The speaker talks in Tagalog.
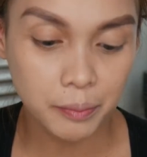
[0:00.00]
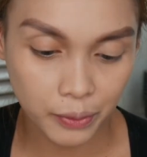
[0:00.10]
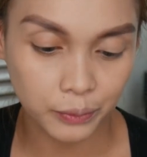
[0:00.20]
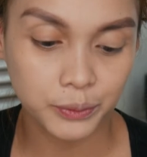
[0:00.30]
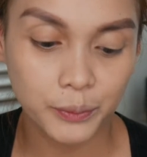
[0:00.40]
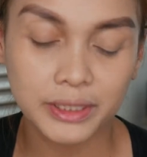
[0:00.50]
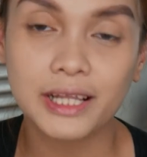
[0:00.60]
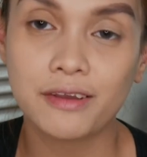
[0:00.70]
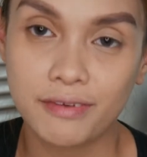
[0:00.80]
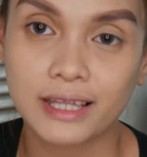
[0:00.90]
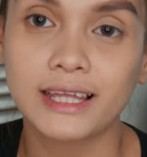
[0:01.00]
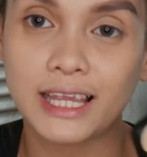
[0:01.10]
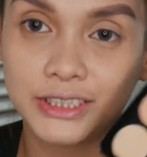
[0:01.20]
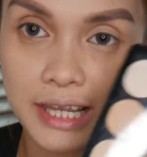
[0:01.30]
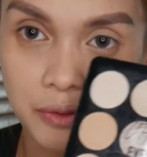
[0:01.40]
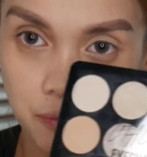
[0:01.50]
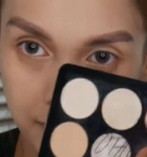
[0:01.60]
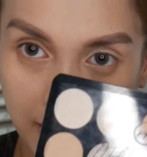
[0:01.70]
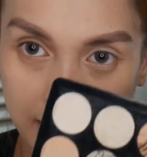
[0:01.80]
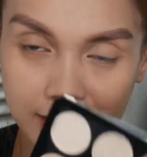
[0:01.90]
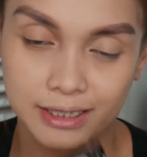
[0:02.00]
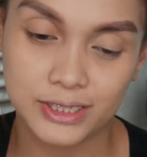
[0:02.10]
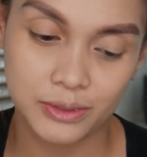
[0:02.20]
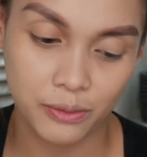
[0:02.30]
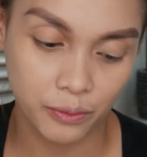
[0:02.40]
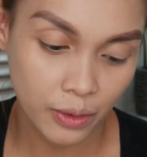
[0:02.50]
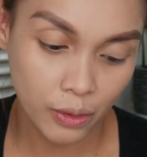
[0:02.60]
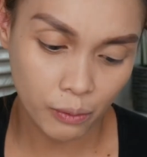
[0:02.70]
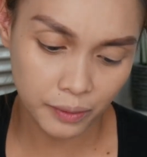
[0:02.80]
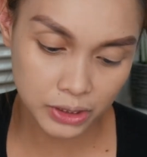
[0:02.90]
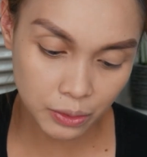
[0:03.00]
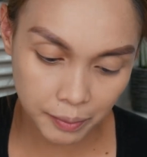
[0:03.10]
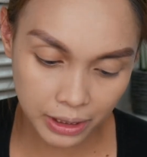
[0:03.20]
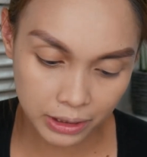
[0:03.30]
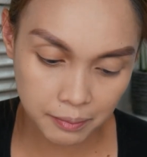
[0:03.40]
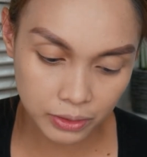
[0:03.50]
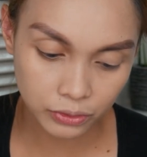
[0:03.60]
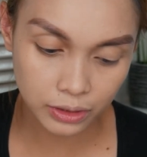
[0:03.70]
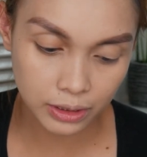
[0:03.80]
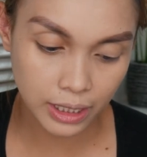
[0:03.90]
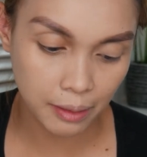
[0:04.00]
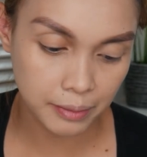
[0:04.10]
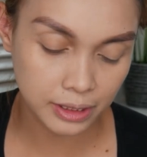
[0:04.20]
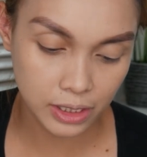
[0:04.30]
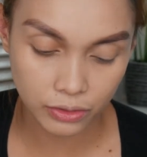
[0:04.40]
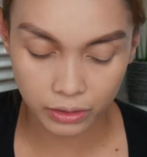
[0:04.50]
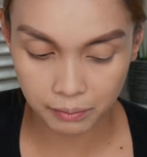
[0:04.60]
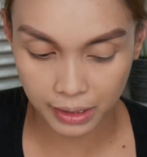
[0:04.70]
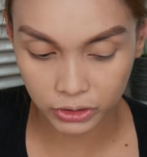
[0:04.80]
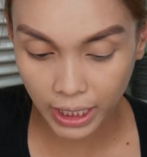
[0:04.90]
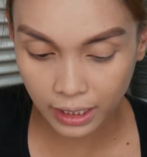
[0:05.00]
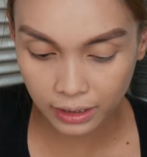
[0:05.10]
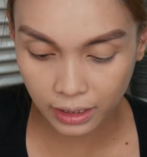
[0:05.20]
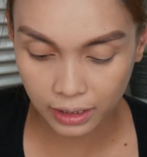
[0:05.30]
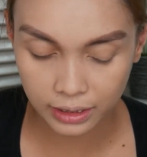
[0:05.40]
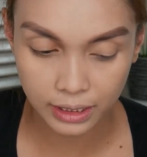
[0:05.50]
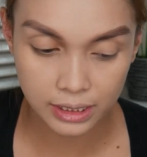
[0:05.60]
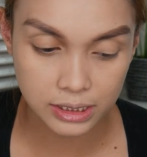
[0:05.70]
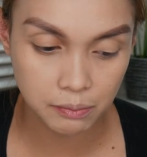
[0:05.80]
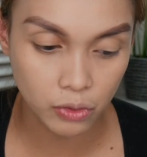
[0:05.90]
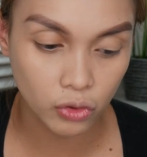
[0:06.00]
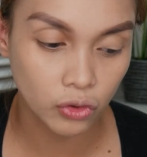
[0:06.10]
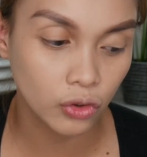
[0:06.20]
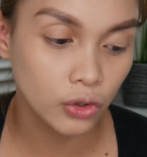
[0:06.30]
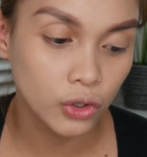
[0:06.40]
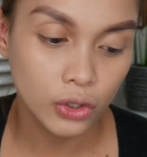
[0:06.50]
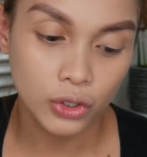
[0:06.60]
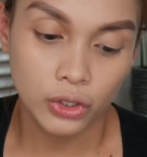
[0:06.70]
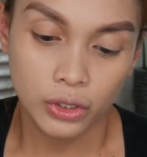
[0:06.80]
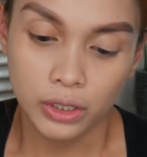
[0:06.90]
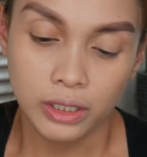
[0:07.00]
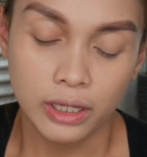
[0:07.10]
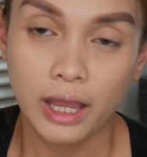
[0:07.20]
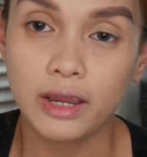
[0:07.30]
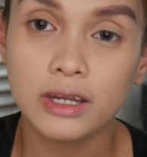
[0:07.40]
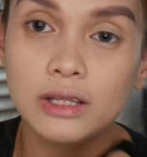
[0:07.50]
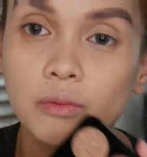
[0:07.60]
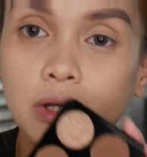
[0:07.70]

Pro Total Effect Eyeshadow Palette. So, once ko pa lang naman to nagagamit here on my channel and naisip ko, I really